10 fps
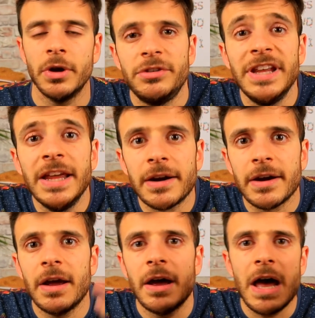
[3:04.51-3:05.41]

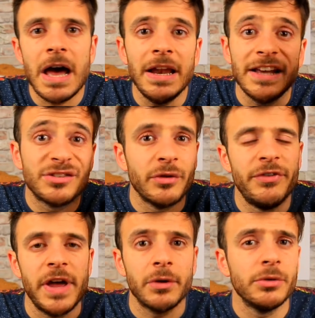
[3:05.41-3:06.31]
Sir Alex
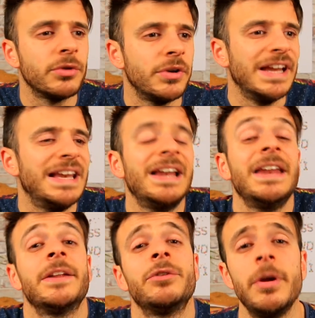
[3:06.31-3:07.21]
Ferguson,
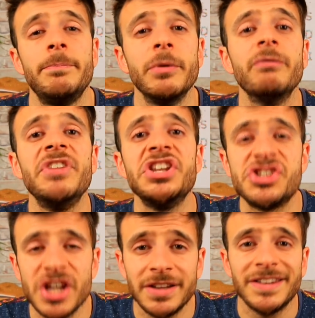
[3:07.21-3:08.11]
l'allenatore più
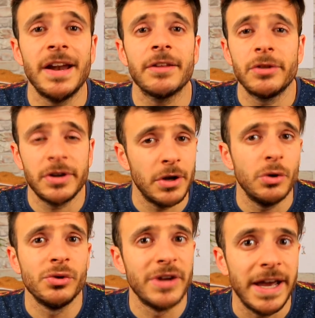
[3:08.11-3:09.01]
vincente della storia dello
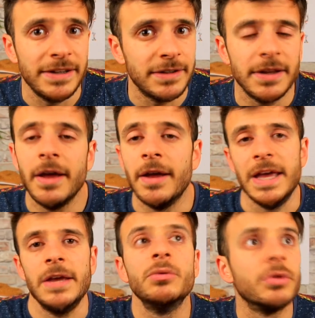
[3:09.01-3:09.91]
United
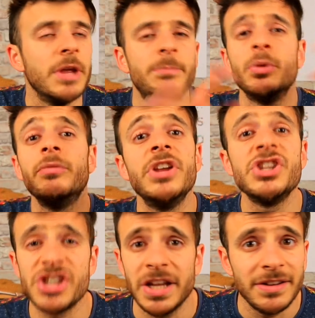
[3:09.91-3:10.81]
e uno dei più
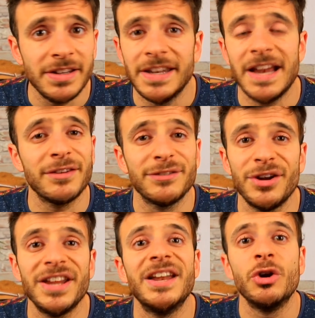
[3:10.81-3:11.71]
vincenti della
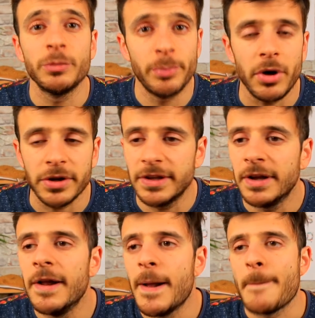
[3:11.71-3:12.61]
storia dello sport,
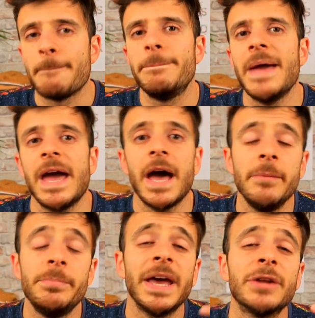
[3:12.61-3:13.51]
beh, ha
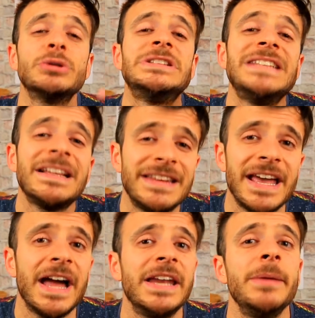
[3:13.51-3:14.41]
impiegato 7
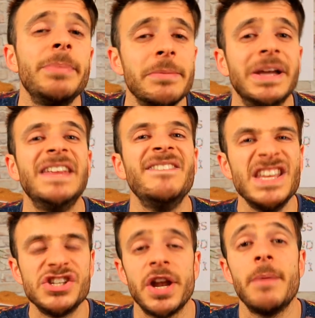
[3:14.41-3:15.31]
anni prima di
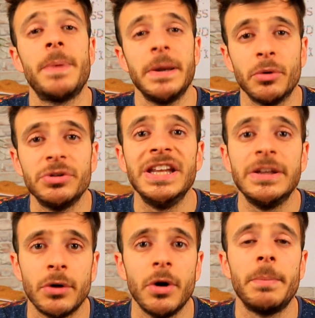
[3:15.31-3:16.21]
vincere il primo
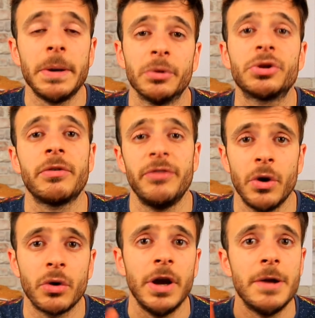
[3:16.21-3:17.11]
titolo, il primo
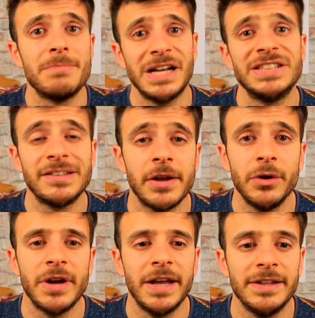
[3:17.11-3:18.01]
trofeo con il Manchester
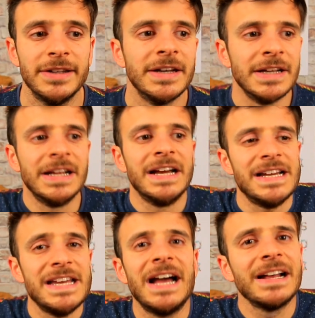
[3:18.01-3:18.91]
United
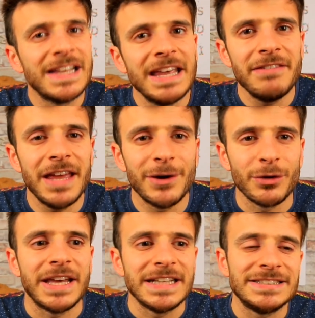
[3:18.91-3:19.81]
è anche vero
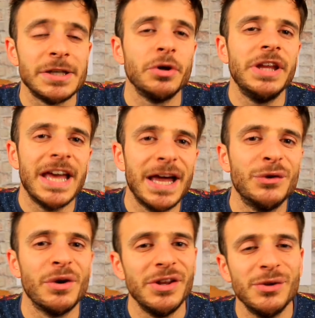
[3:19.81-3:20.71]
che se ogni
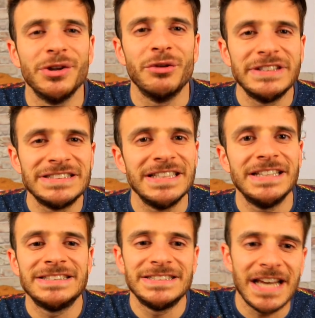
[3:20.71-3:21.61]
anno la Juve dovesse
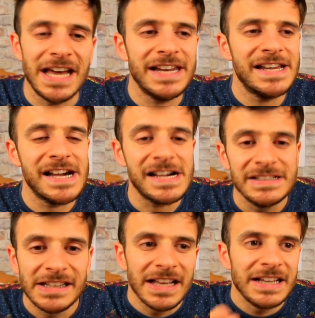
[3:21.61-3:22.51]
iniziare a
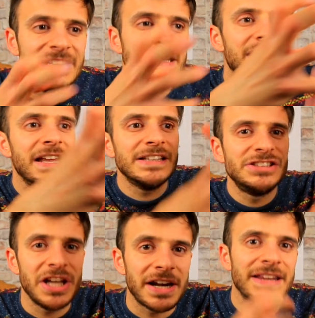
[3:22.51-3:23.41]
eh,
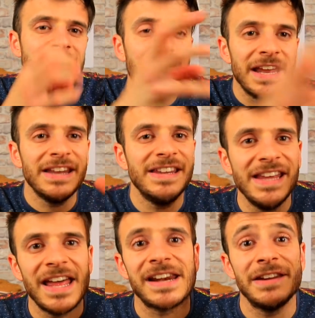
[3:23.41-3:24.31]
cercare
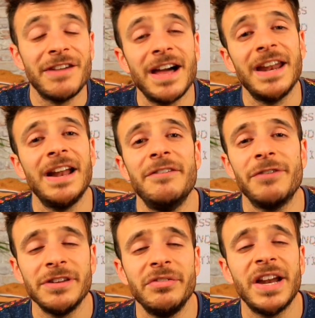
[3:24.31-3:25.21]
di arrivare alle
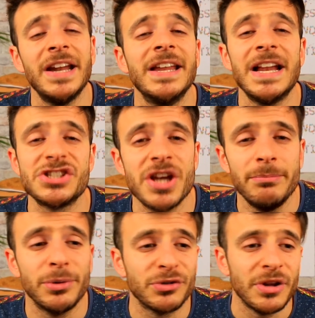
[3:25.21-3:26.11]
fasi finali della
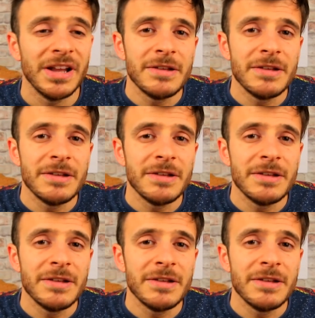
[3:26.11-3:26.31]
Champions